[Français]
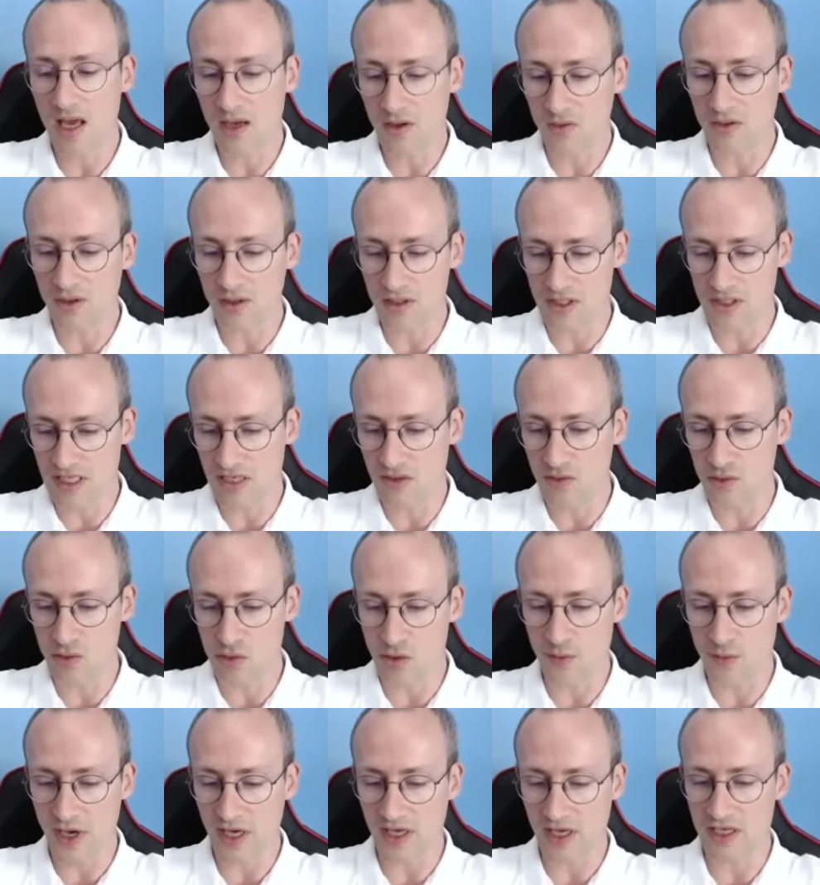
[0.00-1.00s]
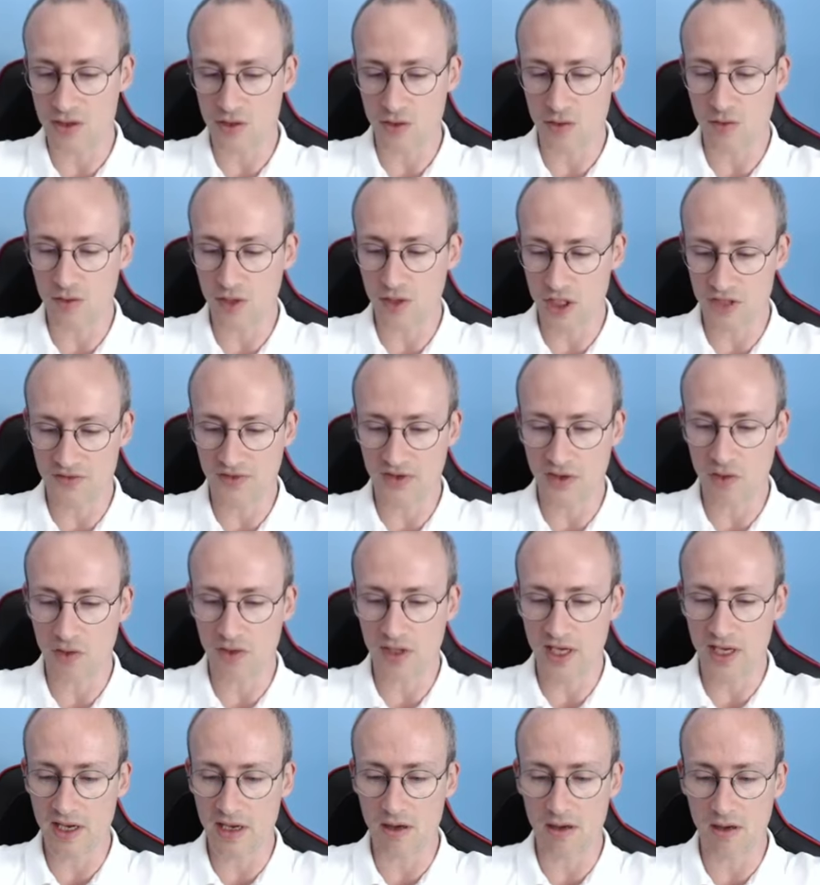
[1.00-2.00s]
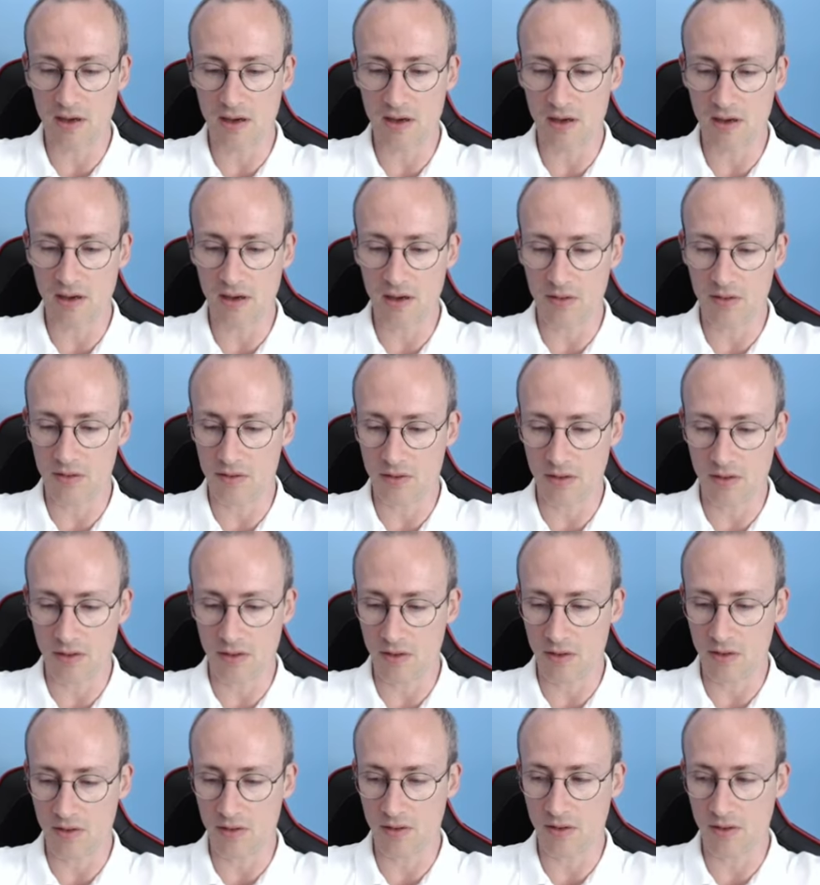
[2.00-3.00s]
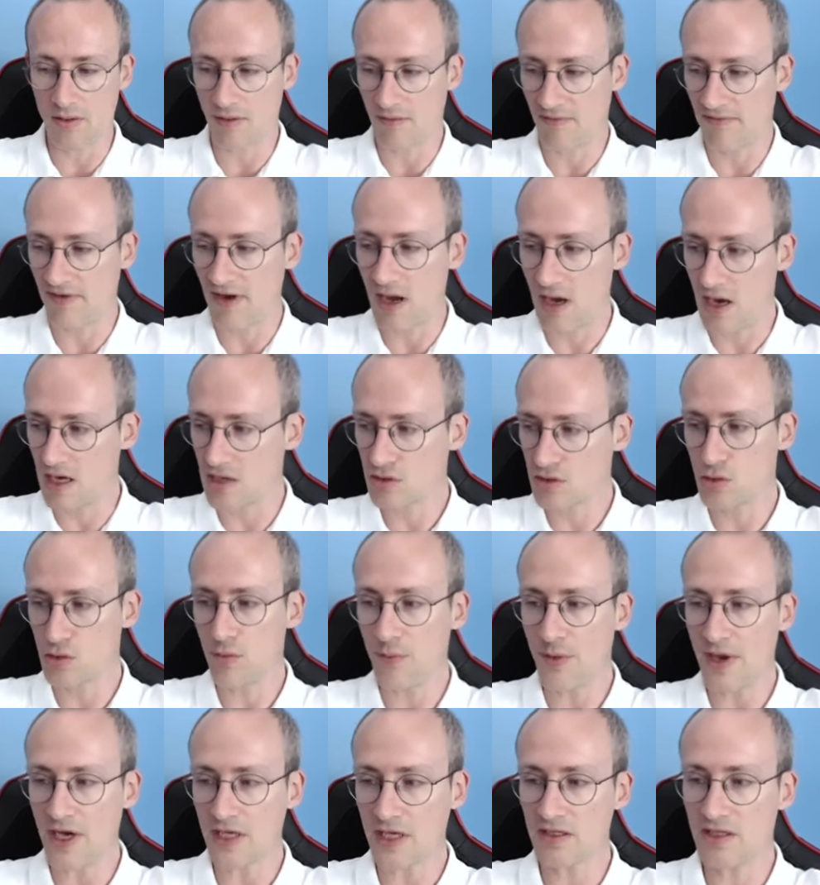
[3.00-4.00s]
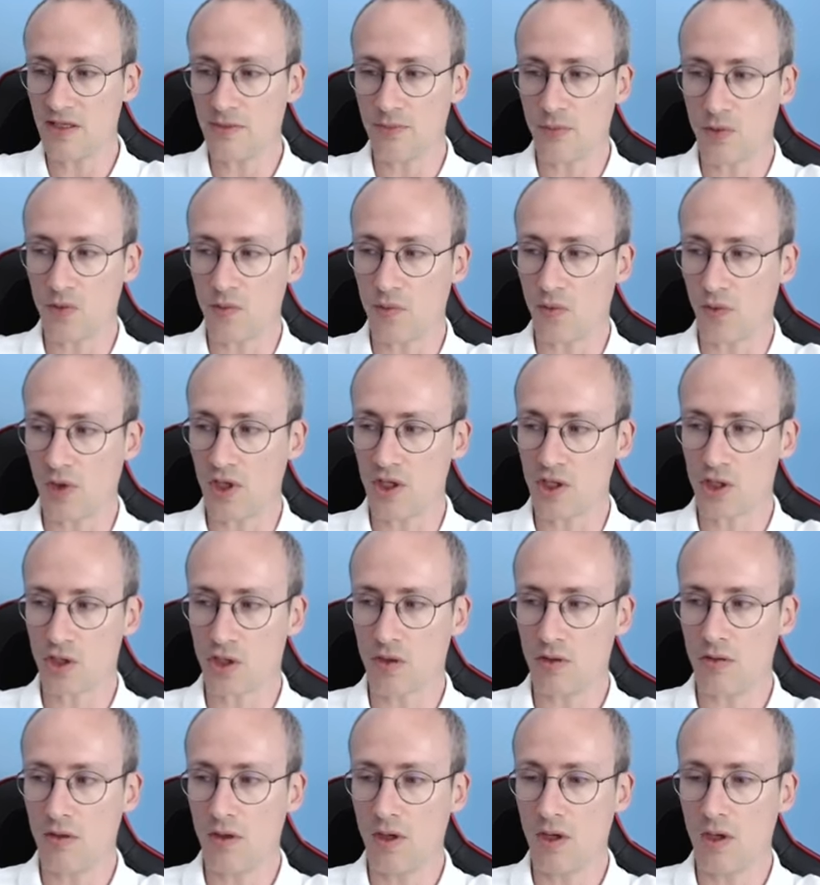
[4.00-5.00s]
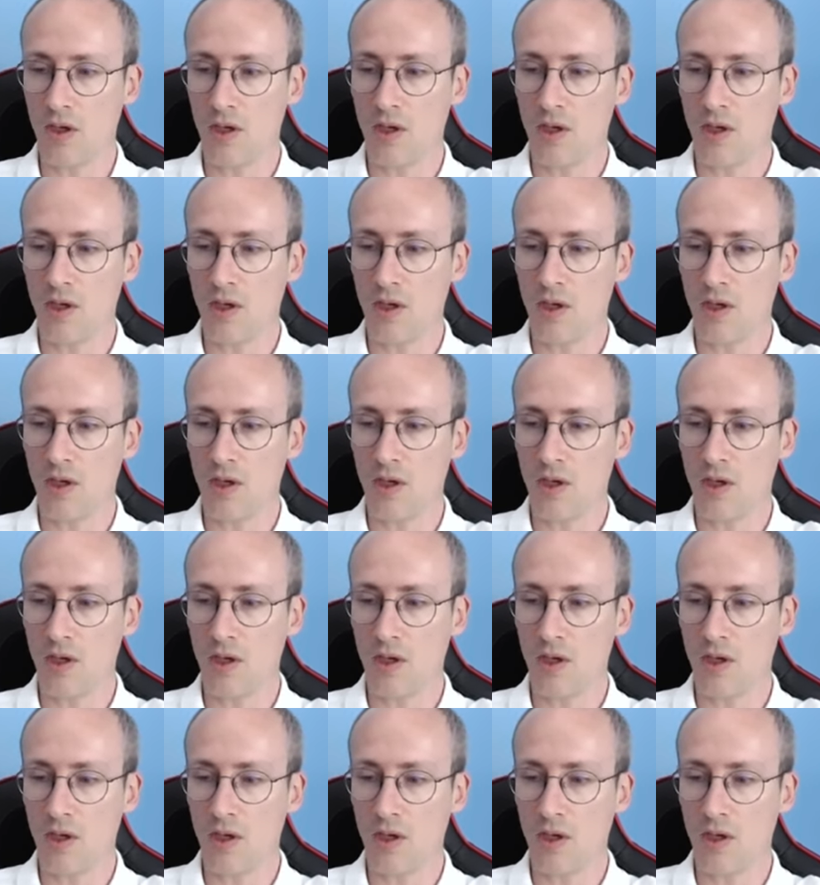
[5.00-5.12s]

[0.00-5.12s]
écoute, c'est une super question et je vais te donner euh, une, euh, enfin, un super tip pour les gens.